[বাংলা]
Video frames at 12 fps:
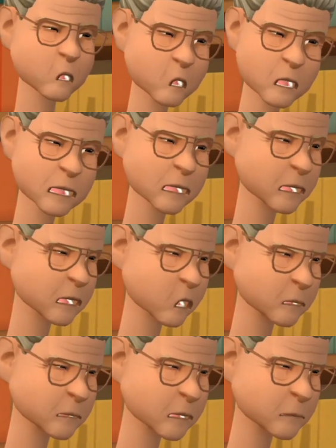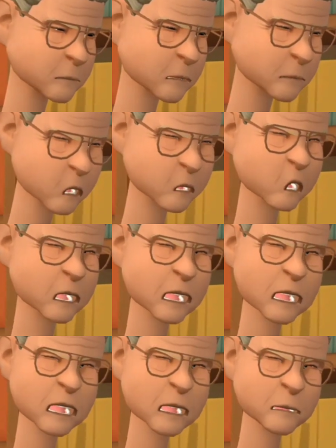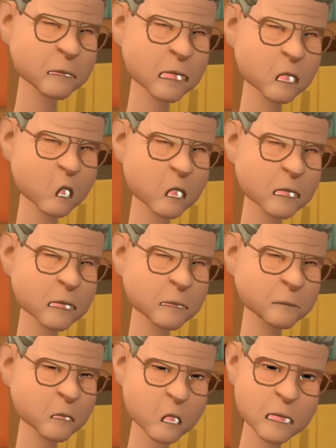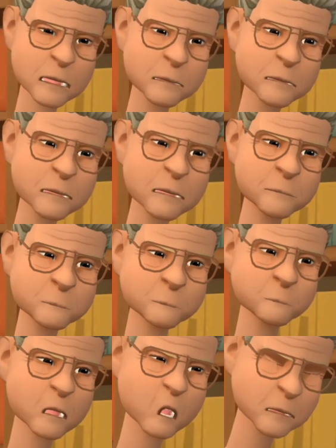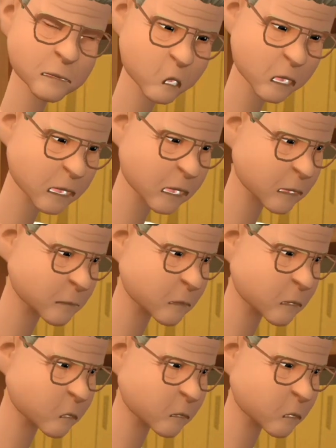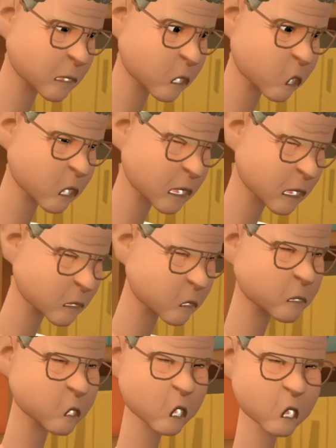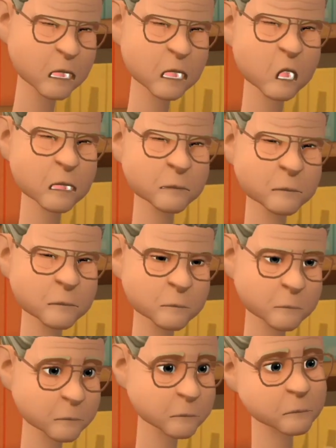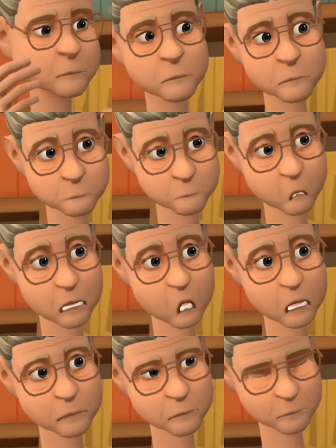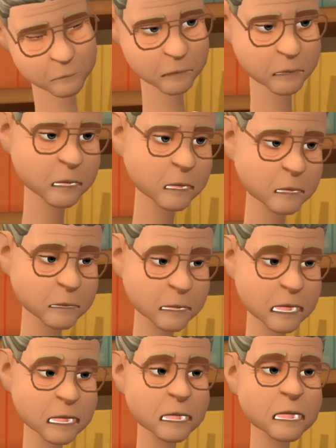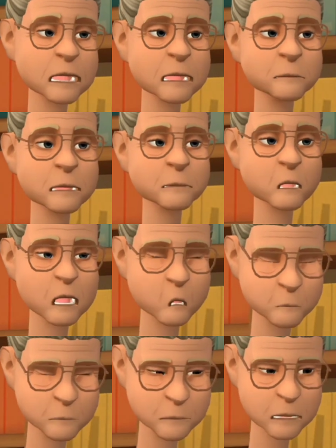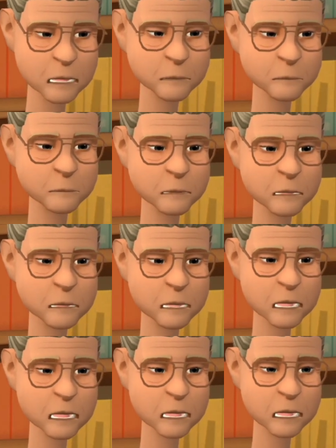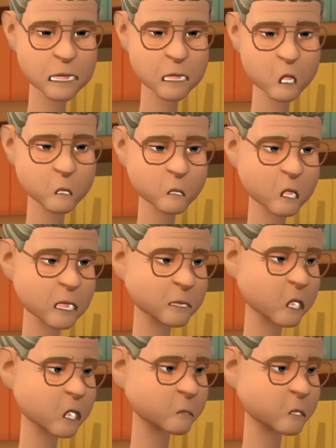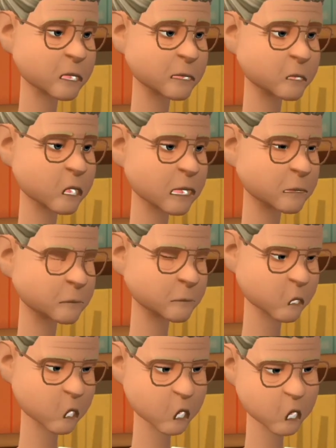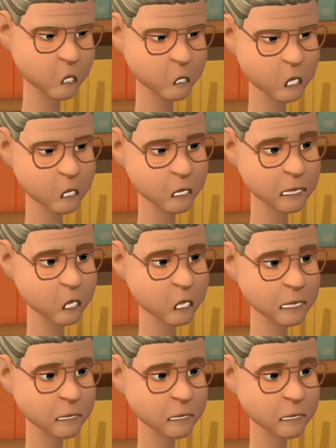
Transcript: বিকাল তোর মায়ের নাকের ভিতর একটু তেল মালিশ করে দিস তাহলেই দেখবি নাক একেবারে সরু মতন টনটনে হয়ে গেছে কি রে তোর মেয়ের মাথাটা এমন কে বড় হলেও যদি এমন থাকে তাহলে এই মেয়েরে বিয়ে করবেন